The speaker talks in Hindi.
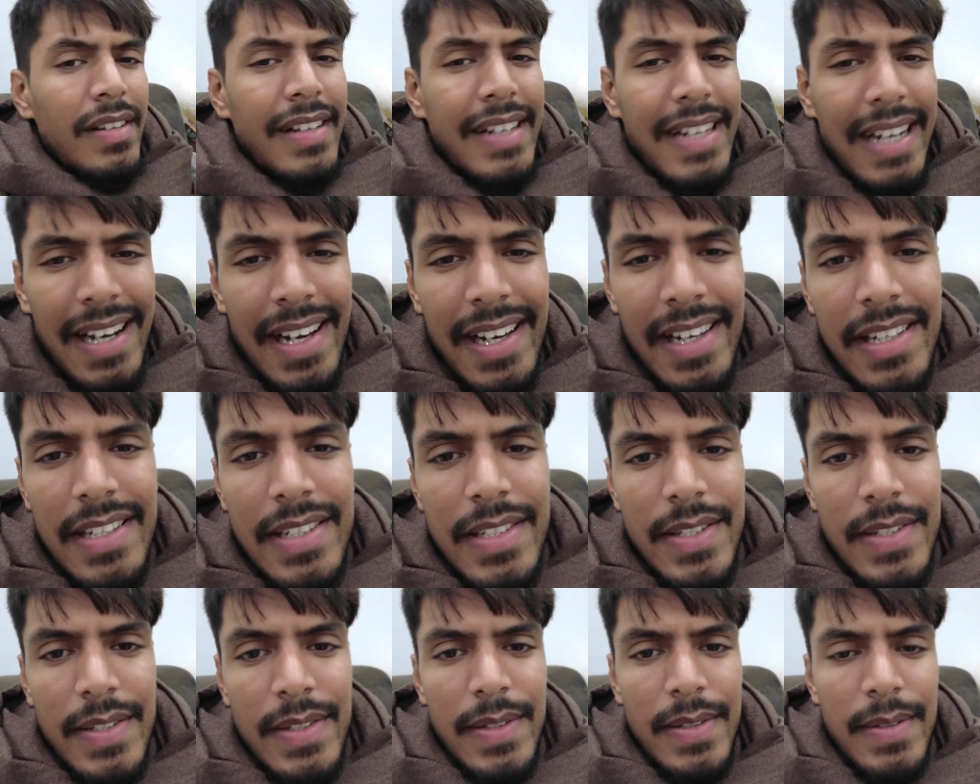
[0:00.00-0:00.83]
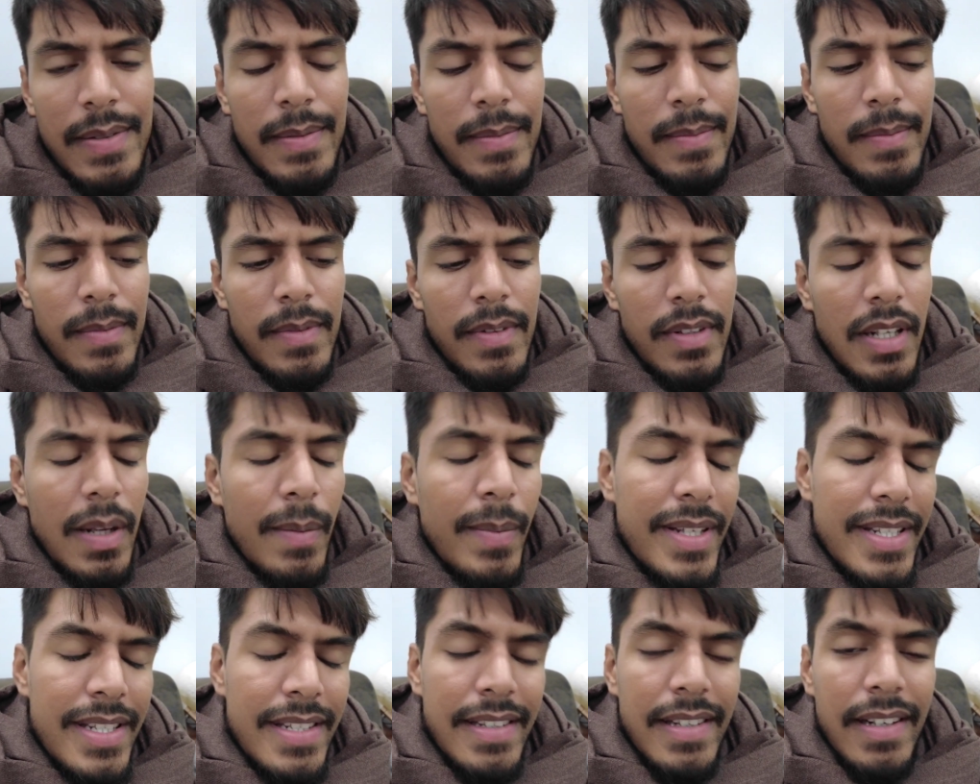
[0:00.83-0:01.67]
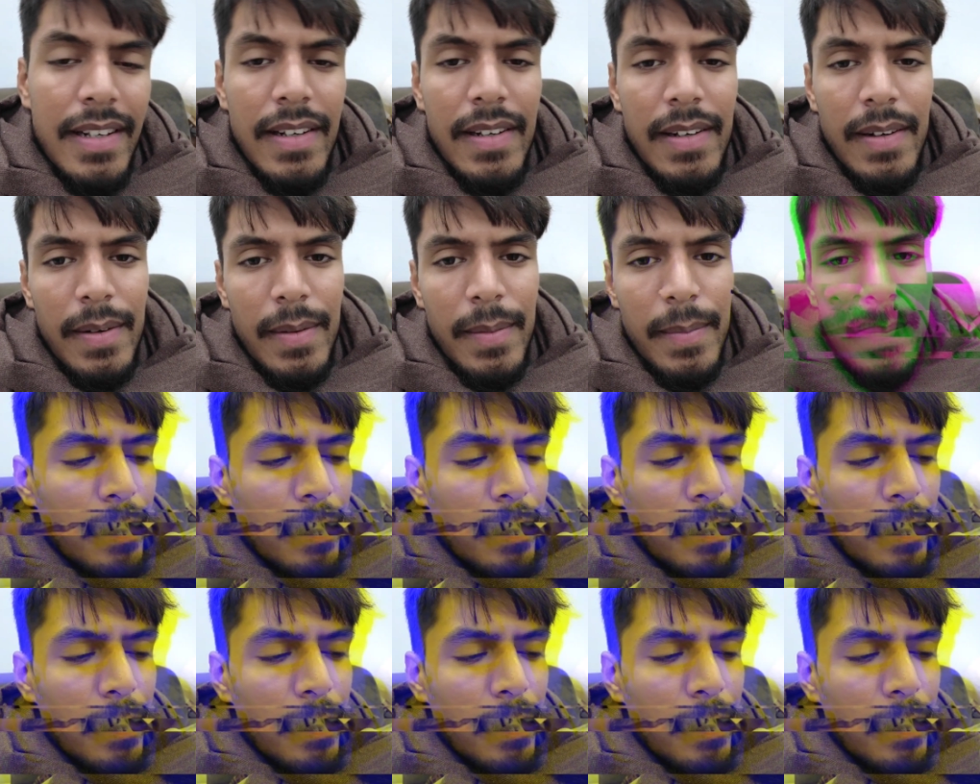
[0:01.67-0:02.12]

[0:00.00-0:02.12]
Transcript: गाइस नमस्कार